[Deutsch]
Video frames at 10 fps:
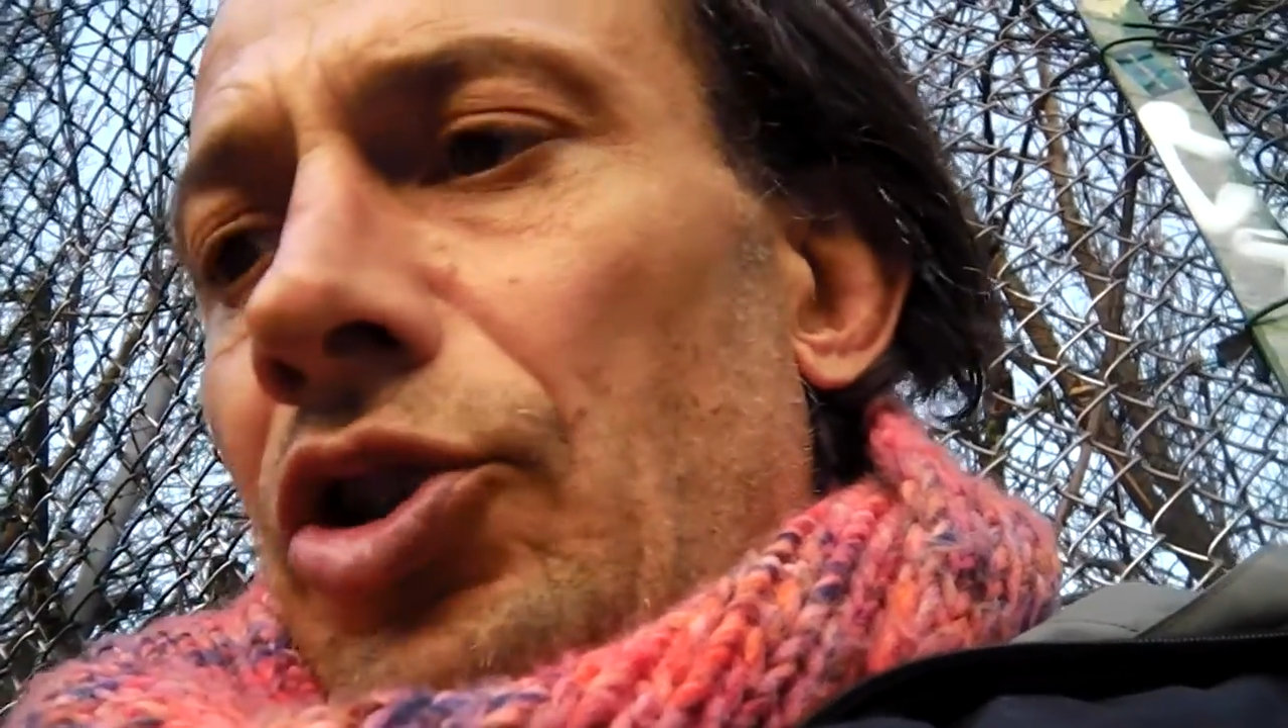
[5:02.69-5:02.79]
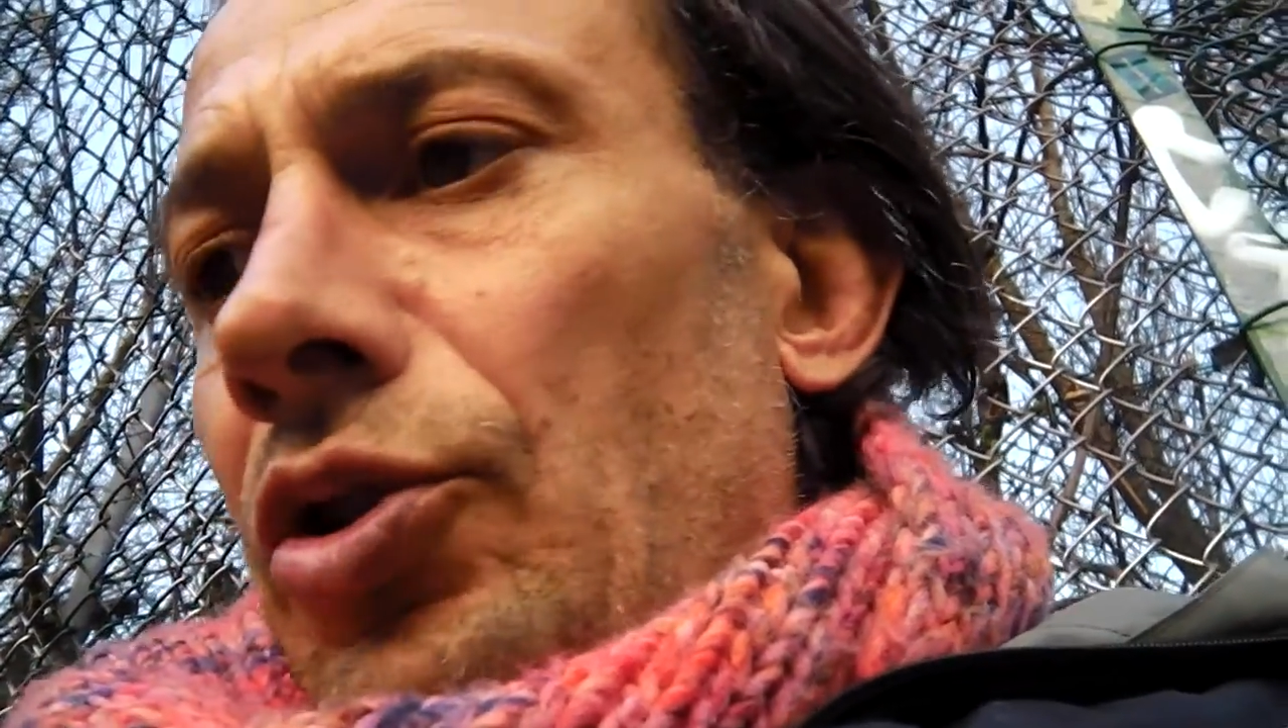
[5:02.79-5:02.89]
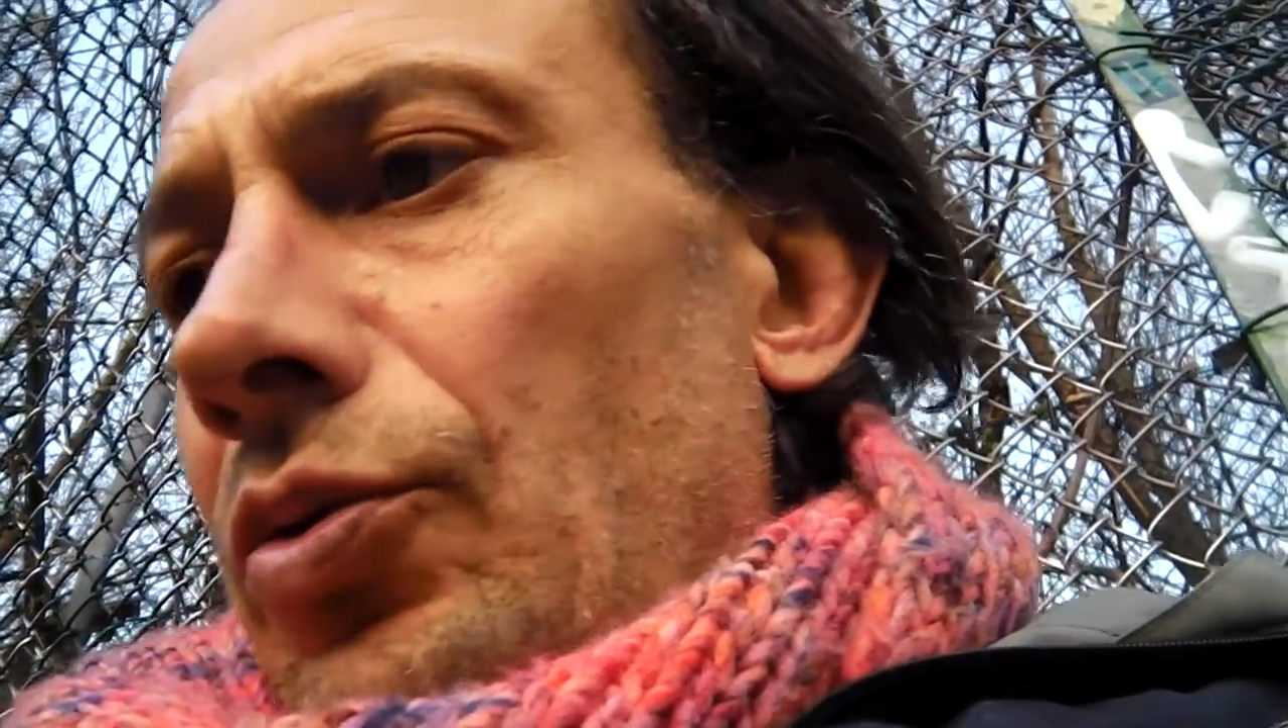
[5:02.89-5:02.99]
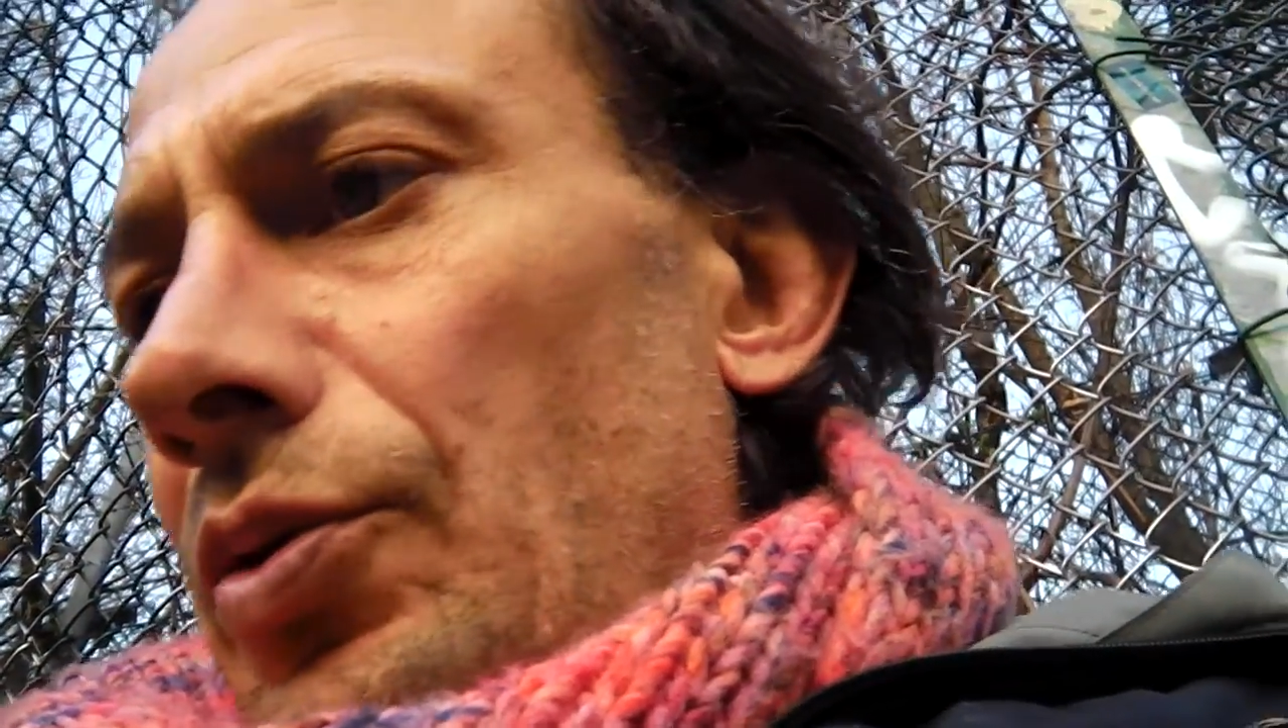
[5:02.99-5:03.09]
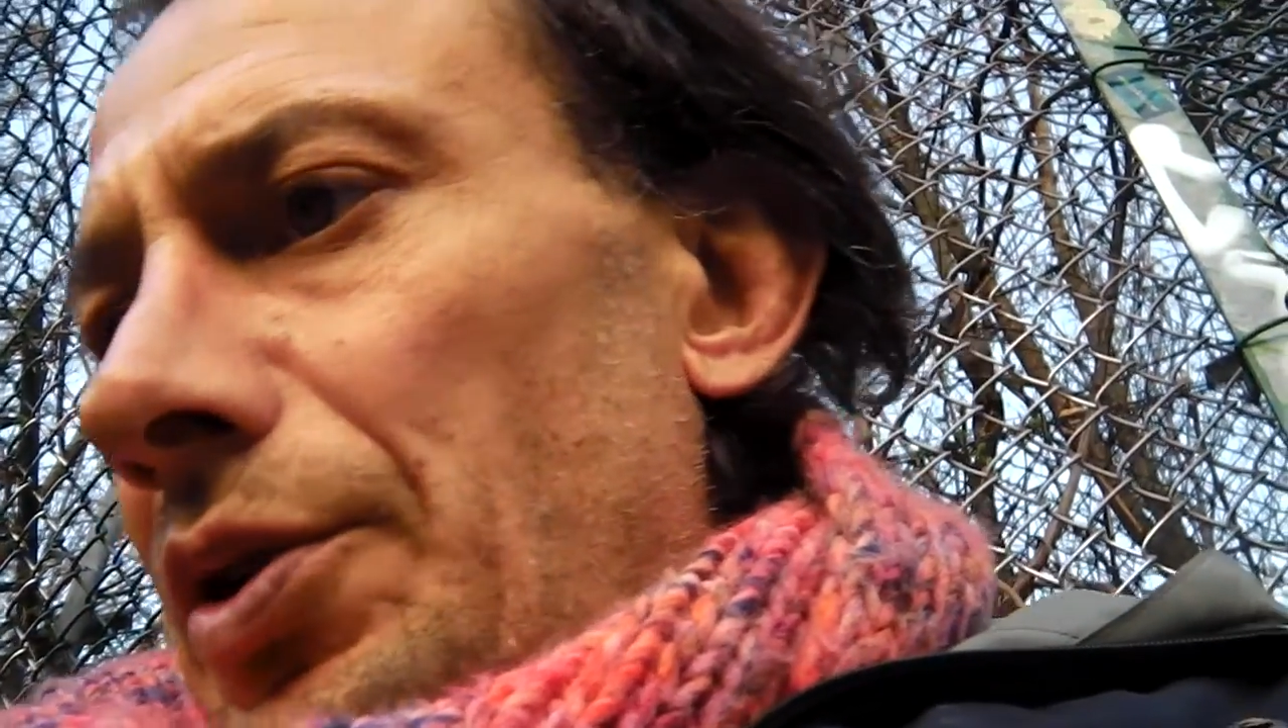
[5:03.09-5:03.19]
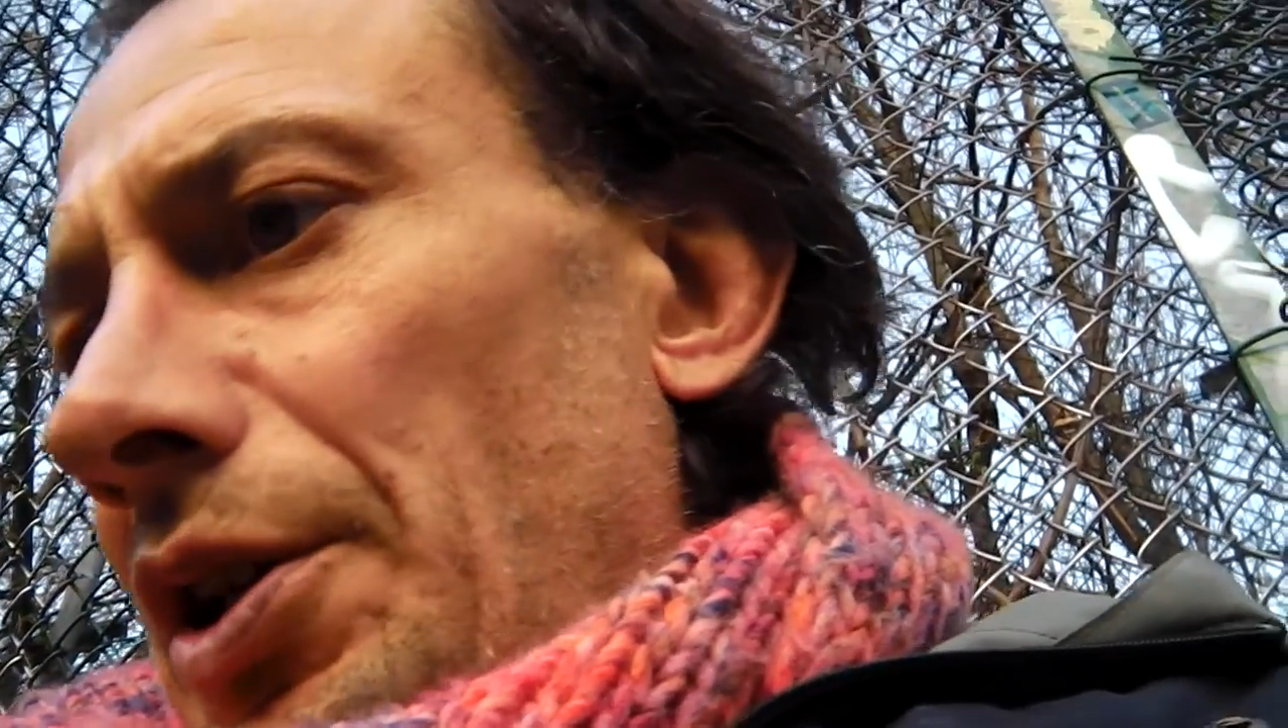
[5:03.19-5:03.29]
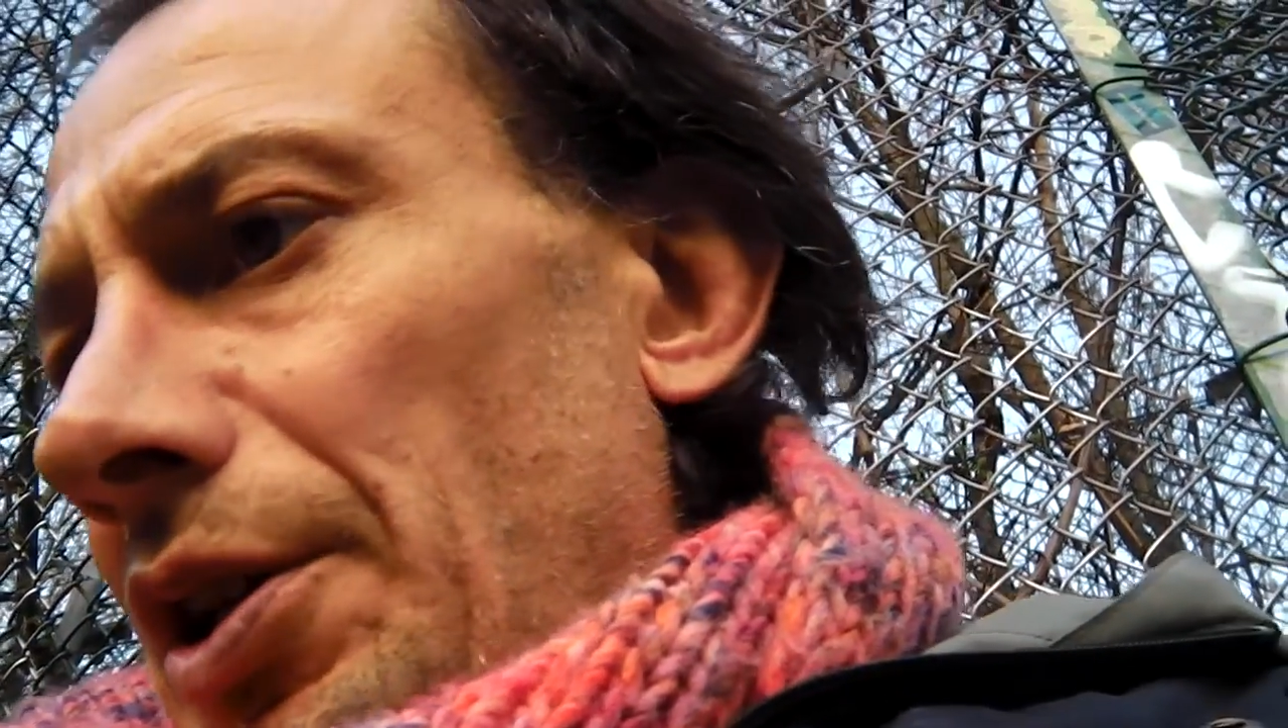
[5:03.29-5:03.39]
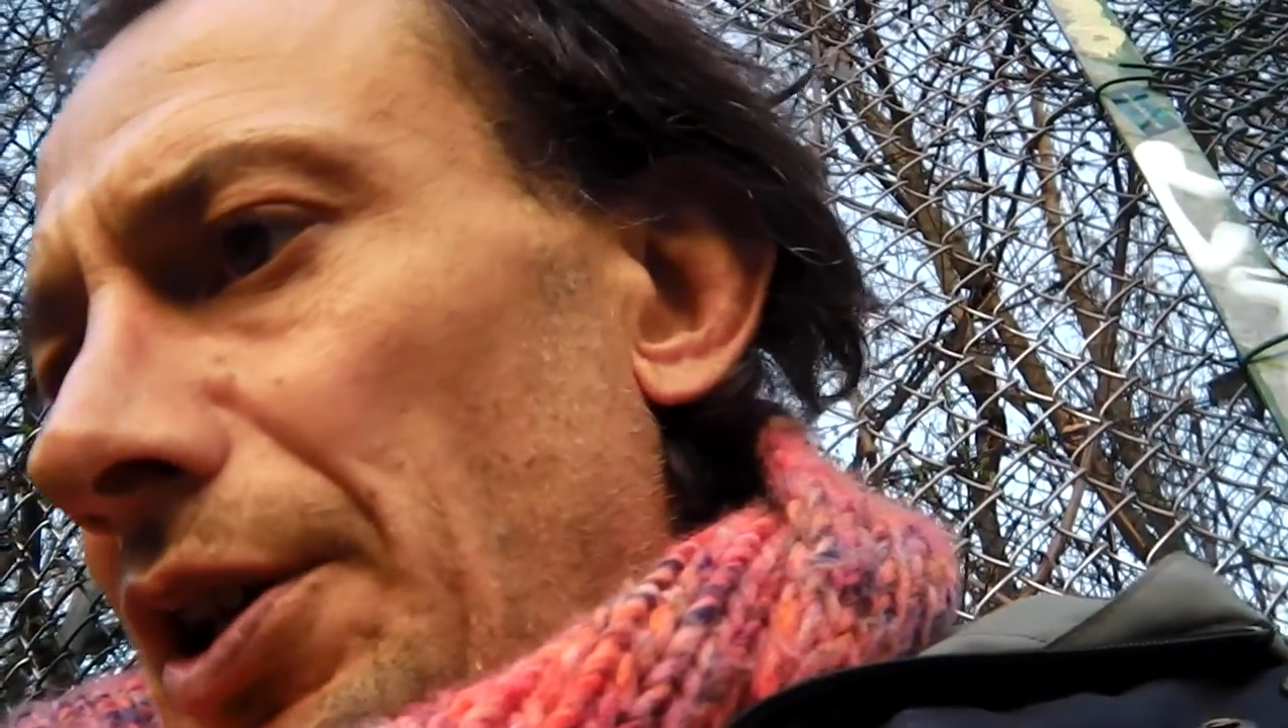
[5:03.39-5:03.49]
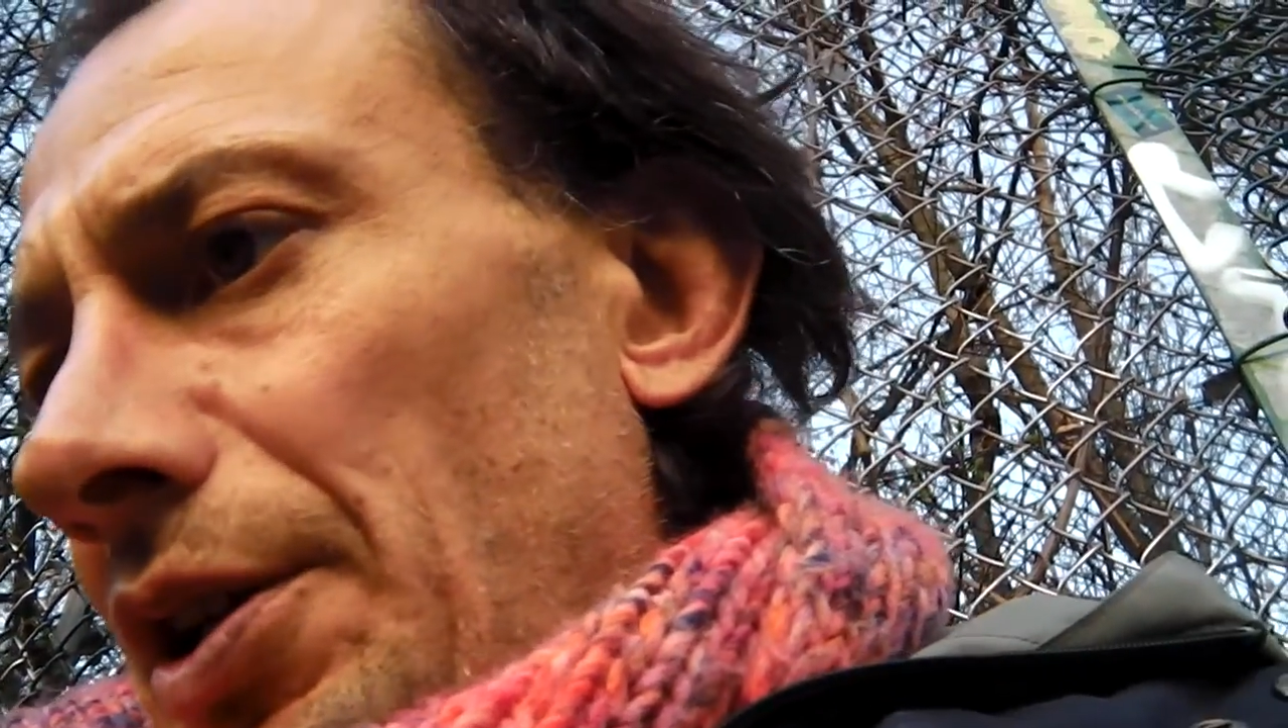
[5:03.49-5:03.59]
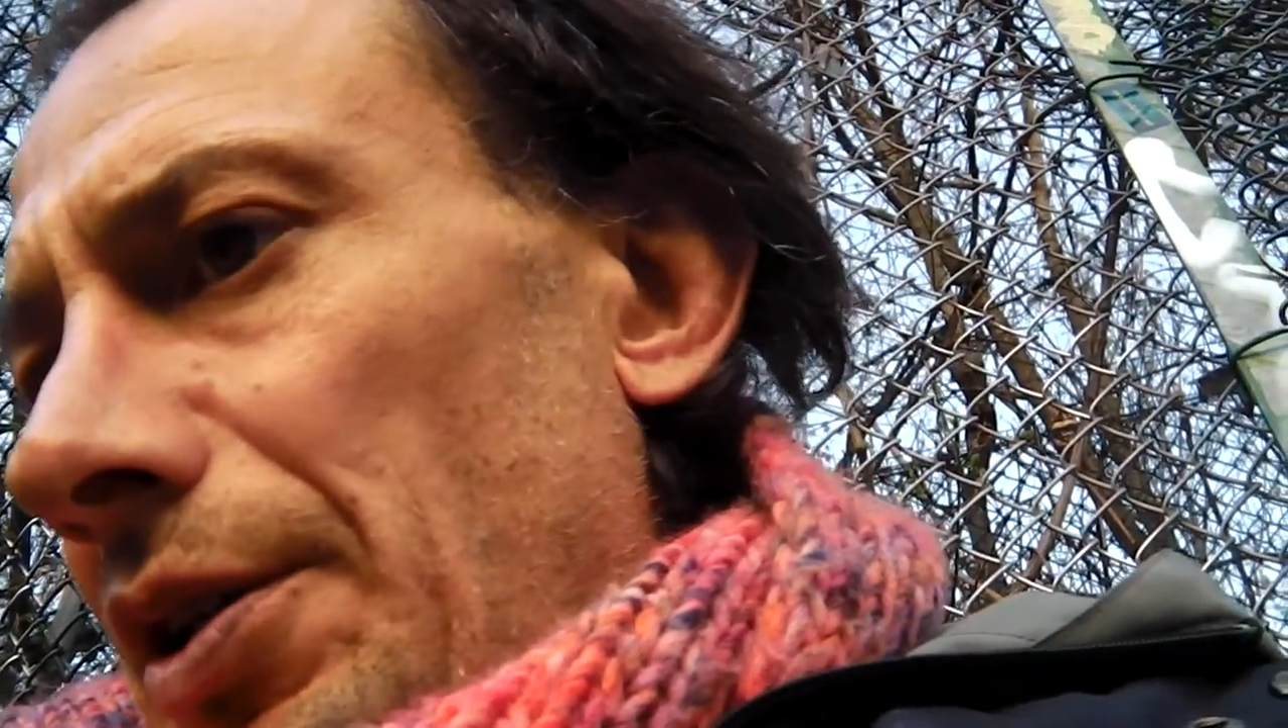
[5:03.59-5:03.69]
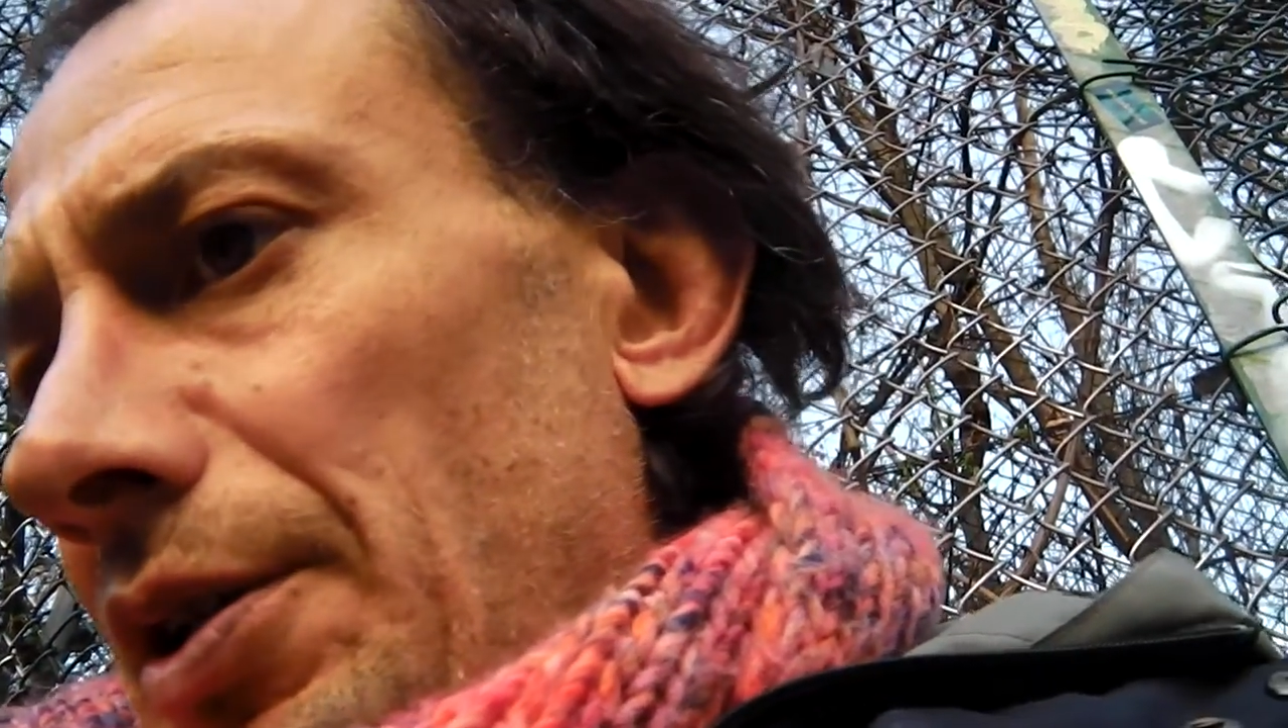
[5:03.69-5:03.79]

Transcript: Unterricht